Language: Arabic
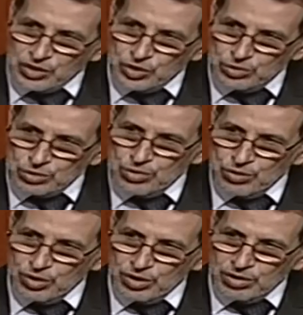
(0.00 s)

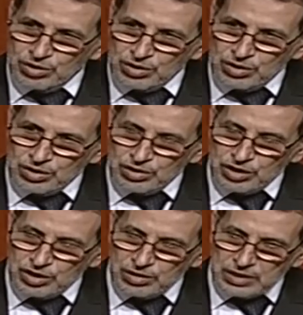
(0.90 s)
يتصلوا
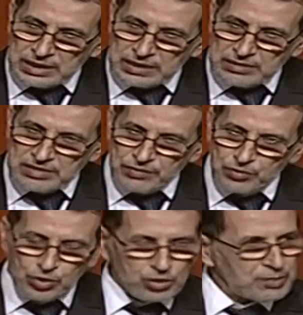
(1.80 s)
كي
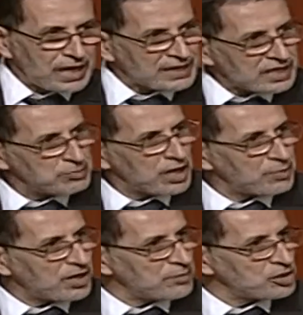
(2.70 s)
يستفدوا من عدد من
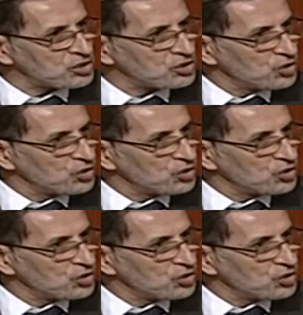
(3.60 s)
البرامج